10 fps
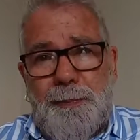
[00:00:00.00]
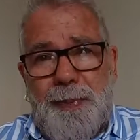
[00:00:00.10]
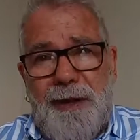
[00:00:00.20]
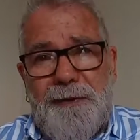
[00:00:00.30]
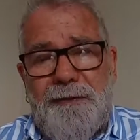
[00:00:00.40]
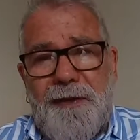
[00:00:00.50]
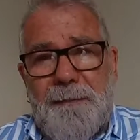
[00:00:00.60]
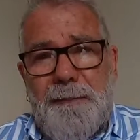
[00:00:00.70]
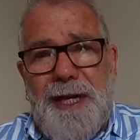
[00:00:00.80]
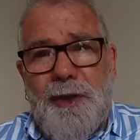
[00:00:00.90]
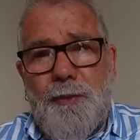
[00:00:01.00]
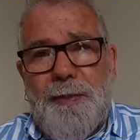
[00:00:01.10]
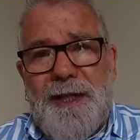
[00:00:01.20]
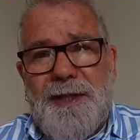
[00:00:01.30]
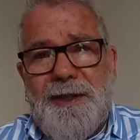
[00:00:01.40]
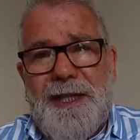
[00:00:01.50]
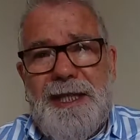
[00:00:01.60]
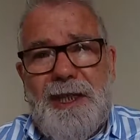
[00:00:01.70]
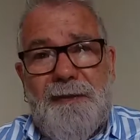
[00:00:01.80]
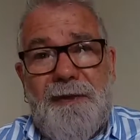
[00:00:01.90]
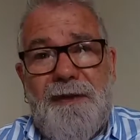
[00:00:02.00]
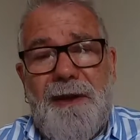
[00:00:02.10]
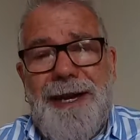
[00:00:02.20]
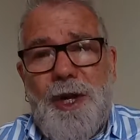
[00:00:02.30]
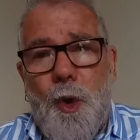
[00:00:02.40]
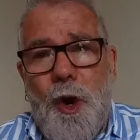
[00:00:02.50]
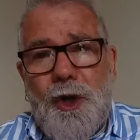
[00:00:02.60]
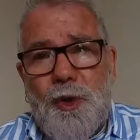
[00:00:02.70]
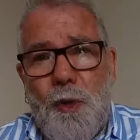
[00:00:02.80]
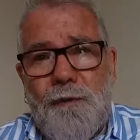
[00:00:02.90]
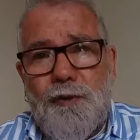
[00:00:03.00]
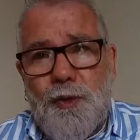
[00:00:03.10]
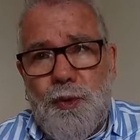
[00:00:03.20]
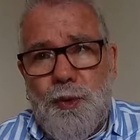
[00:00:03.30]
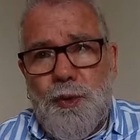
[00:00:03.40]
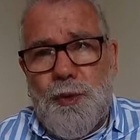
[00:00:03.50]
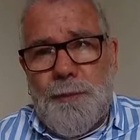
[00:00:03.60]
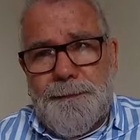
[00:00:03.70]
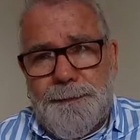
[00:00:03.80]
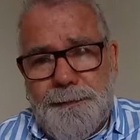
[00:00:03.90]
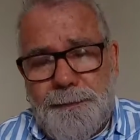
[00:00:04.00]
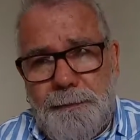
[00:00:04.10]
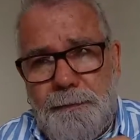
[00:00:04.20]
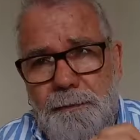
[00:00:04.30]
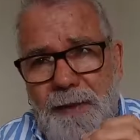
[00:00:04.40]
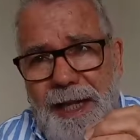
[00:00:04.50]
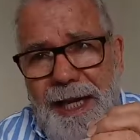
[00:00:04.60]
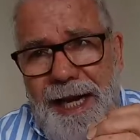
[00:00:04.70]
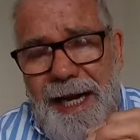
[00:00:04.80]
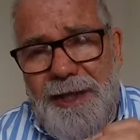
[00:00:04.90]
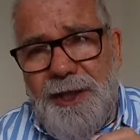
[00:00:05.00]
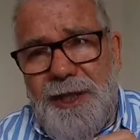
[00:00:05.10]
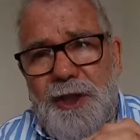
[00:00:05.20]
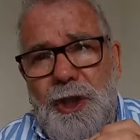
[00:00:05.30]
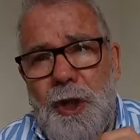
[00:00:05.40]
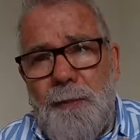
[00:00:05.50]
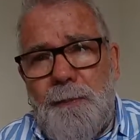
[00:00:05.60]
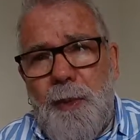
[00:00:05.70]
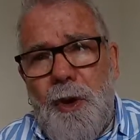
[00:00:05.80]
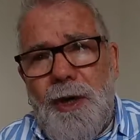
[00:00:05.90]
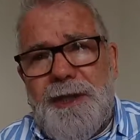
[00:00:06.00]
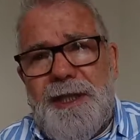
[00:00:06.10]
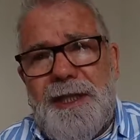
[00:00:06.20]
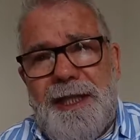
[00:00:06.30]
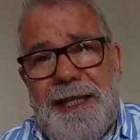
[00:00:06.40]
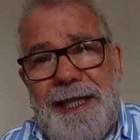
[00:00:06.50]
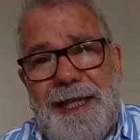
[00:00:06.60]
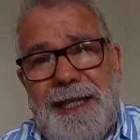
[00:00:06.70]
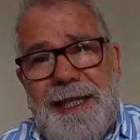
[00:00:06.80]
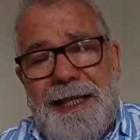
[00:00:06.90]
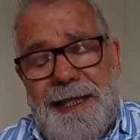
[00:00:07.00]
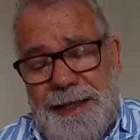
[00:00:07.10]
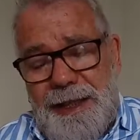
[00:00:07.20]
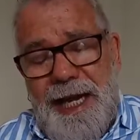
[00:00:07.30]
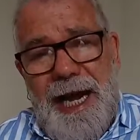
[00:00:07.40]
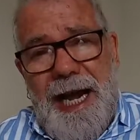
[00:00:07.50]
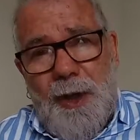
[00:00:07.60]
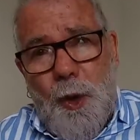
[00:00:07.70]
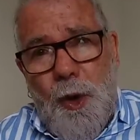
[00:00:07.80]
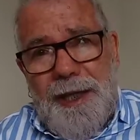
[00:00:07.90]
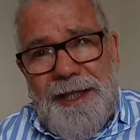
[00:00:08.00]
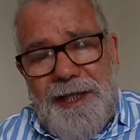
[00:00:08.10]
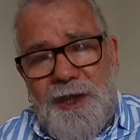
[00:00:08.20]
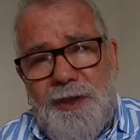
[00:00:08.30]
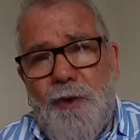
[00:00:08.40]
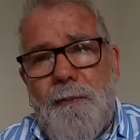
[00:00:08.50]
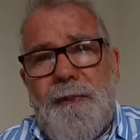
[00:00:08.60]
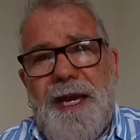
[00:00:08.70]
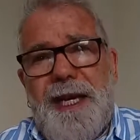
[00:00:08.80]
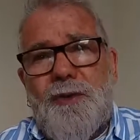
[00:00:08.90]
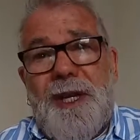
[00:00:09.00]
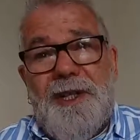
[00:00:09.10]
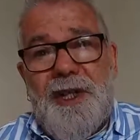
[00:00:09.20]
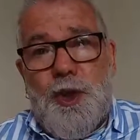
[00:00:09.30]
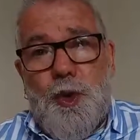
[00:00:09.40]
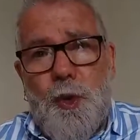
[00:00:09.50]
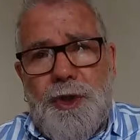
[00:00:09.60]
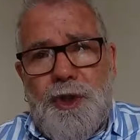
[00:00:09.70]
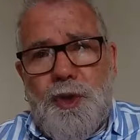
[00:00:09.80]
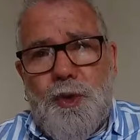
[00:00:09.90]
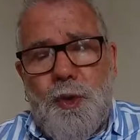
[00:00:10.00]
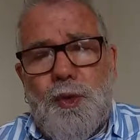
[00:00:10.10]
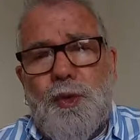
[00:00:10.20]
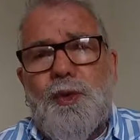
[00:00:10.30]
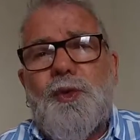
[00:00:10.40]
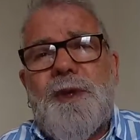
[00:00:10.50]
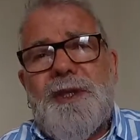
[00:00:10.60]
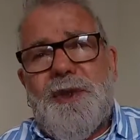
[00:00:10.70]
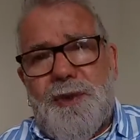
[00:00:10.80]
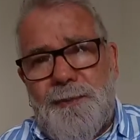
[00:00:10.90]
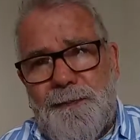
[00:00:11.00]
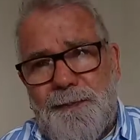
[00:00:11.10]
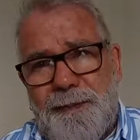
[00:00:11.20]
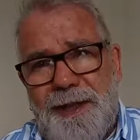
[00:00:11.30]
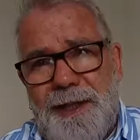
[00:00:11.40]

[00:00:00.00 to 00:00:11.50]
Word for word: para viver bem no presente e viver melhor no futuro. A gente não pode agora nesse momento que a gente conquistou tudo isso,